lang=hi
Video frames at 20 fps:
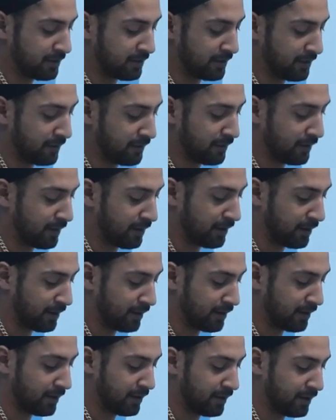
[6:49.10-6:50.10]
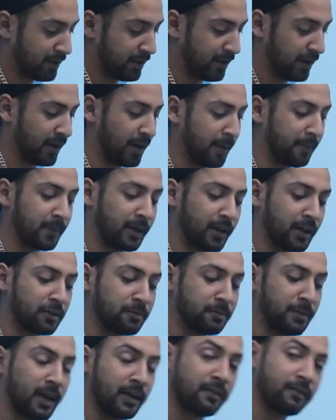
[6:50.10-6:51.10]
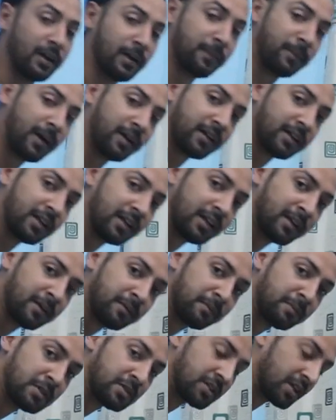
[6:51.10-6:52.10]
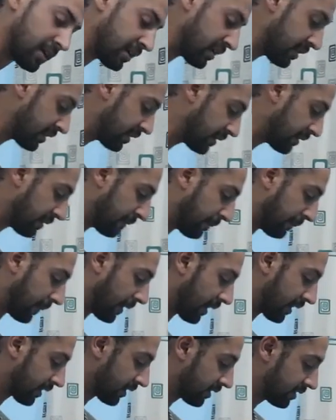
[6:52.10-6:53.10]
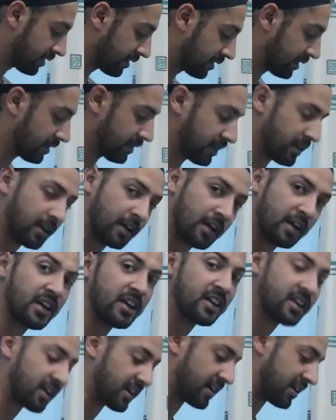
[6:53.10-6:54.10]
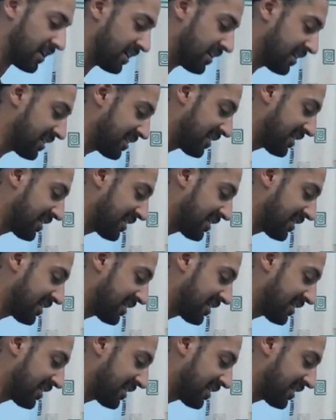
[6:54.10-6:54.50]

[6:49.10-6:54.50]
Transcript: ये वाला है आपके स्पाइन वाले पार्ट के लिए पीछे बैक रीड की हड्डी